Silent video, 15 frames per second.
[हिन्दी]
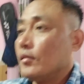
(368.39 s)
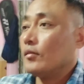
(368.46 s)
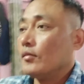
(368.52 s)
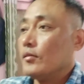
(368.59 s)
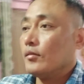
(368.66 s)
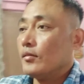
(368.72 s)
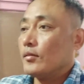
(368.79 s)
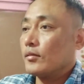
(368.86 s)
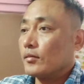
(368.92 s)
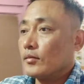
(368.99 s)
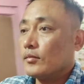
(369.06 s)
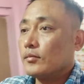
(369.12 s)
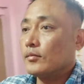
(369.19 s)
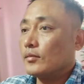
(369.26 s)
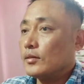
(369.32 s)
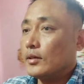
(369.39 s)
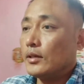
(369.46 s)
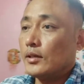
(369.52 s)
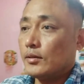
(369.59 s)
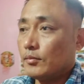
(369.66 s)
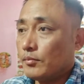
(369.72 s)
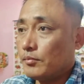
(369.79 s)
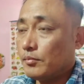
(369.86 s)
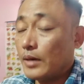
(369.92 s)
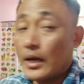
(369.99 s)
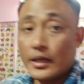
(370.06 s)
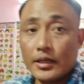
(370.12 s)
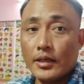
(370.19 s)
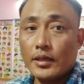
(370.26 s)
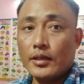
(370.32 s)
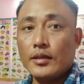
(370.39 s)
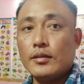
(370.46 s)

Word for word: और बाकी